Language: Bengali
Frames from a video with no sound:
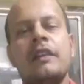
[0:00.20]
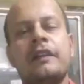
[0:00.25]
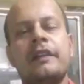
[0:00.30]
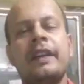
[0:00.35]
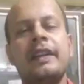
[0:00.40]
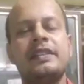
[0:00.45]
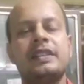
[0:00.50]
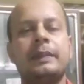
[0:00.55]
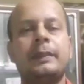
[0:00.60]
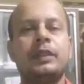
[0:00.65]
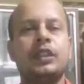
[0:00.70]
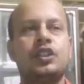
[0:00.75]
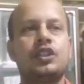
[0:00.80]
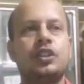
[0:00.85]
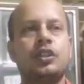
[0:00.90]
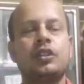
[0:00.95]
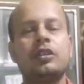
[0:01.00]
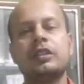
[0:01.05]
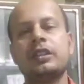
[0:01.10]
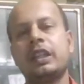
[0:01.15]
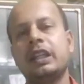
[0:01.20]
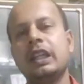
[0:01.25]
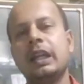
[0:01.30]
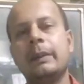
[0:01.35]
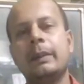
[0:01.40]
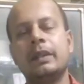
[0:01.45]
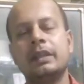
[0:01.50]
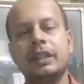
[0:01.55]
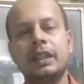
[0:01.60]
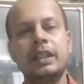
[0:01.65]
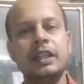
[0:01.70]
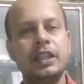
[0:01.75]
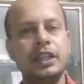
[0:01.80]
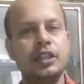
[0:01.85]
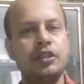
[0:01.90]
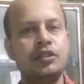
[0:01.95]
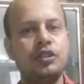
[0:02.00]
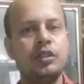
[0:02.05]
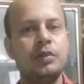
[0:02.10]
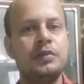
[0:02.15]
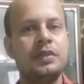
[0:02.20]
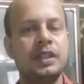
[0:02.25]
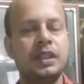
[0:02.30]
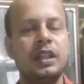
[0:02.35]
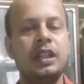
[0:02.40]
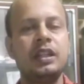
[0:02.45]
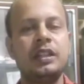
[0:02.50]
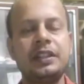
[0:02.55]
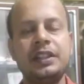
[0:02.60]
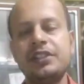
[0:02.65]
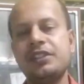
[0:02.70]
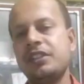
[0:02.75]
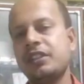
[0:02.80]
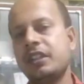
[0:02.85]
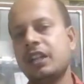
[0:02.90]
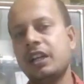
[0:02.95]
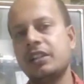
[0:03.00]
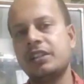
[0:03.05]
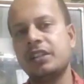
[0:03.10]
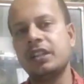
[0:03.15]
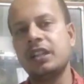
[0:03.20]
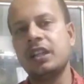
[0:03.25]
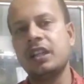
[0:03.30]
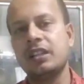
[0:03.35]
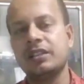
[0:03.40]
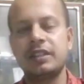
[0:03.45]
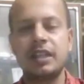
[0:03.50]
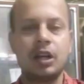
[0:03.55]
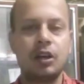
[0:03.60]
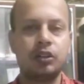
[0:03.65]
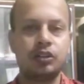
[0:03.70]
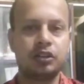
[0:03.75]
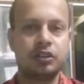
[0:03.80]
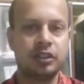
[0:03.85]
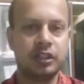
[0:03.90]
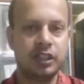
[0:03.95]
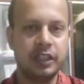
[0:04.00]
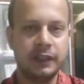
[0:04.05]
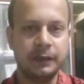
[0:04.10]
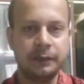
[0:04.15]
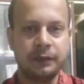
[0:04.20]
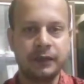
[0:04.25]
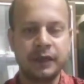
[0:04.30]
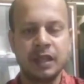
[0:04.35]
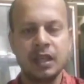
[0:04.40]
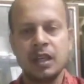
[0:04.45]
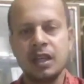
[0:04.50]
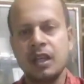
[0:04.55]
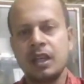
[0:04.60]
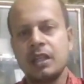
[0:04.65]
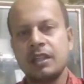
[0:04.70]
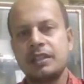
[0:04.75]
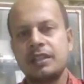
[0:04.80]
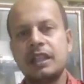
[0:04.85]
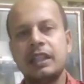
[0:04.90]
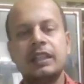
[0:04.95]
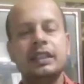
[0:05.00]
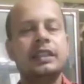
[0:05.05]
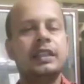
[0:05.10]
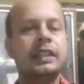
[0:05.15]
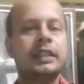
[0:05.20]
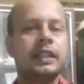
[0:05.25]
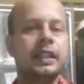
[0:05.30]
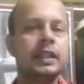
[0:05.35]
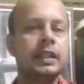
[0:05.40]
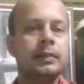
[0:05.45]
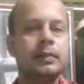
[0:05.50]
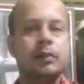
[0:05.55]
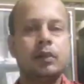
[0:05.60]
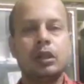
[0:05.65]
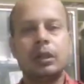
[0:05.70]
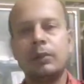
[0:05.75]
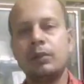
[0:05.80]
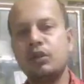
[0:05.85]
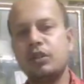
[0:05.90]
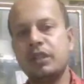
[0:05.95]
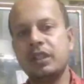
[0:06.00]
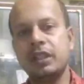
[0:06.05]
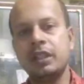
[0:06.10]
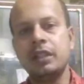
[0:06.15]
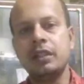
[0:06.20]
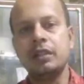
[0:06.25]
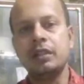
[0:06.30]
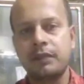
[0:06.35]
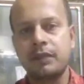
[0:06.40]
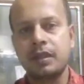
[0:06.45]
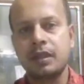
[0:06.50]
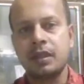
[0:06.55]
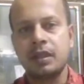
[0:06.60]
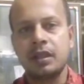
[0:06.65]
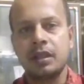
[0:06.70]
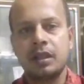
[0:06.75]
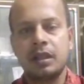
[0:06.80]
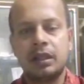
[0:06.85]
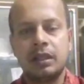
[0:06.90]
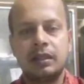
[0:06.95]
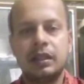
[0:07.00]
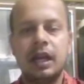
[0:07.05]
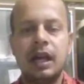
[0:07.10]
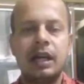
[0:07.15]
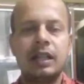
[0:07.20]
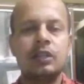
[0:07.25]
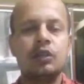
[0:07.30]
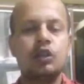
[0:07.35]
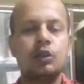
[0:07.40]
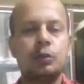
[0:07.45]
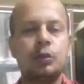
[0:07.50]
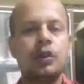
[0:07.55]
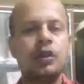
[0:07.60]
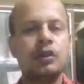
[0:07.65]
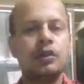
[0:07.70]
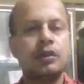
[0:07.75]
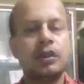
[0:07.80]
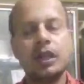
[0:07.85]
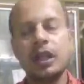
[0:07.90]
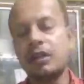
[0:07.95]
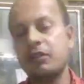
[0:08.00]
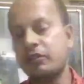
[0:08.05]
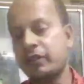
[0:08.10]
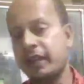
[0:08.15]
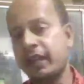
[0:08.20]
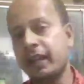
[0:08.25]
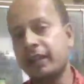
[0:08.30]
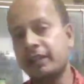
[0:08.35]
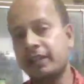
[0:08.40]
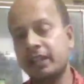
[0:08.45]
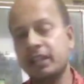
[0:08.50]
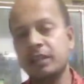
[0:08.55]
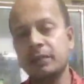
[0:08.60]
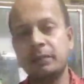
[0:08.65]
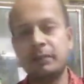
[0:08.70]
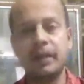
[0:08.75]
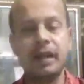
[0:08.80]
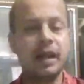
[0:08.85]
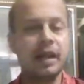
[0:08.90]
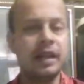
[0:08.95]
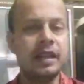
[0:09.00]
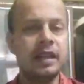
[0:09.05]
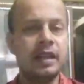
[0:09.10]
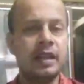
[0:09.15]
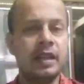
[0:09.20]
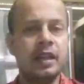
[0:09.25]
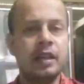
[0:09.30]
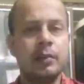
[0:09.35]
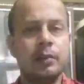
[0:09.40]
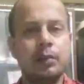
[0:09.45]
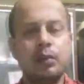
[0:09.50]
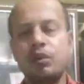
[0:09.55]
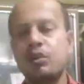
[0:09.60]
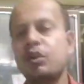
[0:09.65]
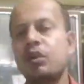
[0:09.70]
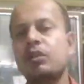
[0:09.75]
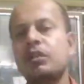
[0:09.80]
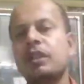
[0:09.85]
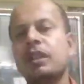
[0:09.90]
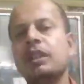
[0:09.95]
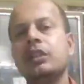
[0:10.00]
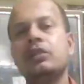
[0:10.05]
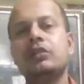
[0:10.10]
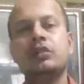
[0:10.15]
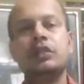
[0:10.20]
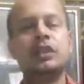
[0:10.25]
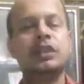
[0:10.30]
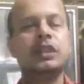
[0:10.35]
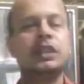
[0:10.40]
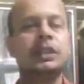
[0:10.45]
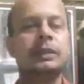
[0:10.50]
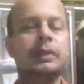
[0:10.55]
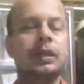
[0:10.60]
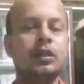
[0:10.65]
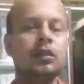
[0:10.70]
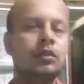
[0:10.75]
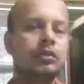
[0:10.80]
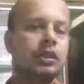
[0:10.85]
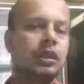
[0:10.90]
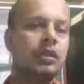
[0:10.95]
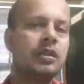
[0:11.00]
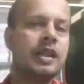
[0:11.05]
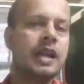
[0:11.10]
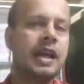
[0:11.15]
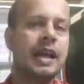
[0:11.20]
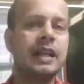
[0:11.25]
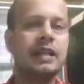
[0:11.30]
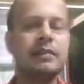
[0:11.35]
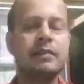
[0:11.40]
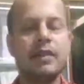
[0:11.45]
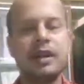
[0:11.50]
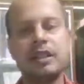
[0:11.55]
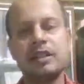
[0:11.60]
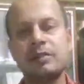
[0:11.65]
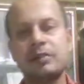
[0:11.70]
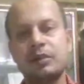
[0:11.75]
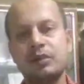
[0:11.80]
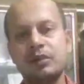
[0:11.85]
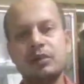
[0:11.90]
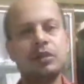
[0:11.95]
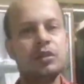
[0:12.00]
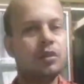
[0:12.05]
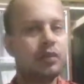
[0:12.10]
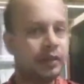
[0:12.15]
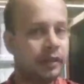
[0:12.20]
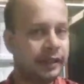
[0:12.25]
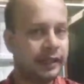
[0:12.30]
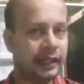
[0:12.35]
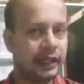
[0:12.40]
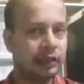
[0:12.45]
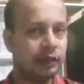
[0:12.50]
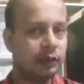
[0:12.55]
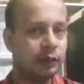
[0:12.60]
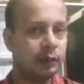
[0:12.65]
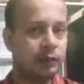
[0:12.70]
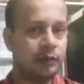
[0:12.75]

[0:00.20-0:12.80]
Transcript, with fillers: ফ্রেন্ডস আপনাদের সকলকে আমাদের ইউটিউব চ্যানেল কৃষিকাজে স্বাগত জানাই চারিদিকে মোটামুটি ধান রোপণ করা হয়ে গেছে প্রায় পনেরো দিন কুড়ি দিন বা কোথাও এক মাস মতো হয়ে গেল